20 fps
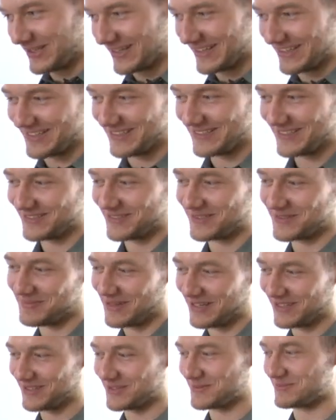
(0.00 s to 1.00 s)
tutaj jest
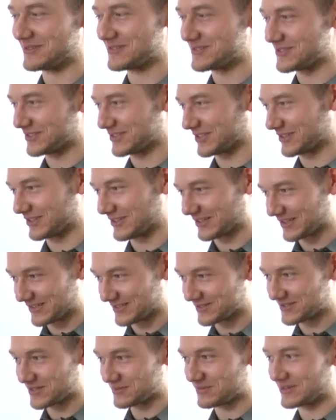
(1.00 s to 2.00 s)
normalnie obliczone to tak jak
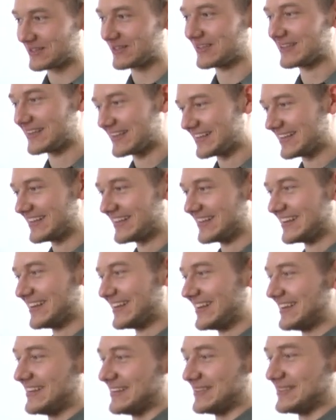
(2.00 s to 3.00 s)
trzeba.
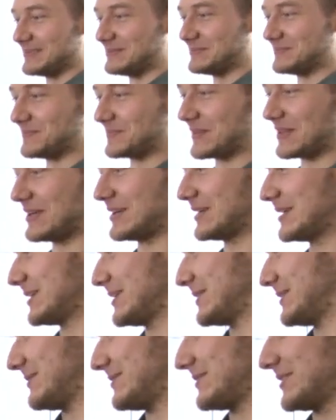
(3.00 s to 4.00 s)
Um,
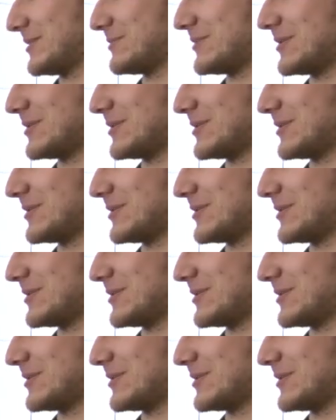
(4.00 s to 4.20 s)
w tym